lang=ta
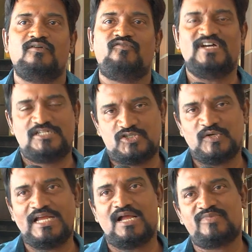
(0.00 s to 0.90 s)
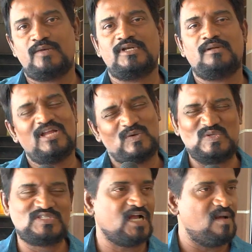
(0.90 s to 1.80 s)
ஃபஸ்ட்டோட கம்பேர் பண்ணோம்னா
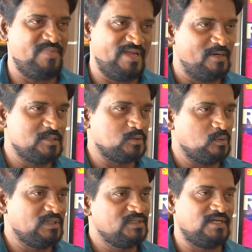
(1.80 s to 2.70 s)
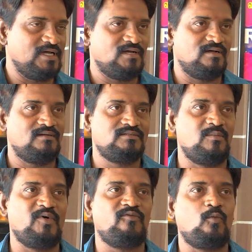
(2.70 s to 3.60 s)
கொஞ்சம் கம்மி அப்படின்னு சொல்லுவேன் நான் நம்ம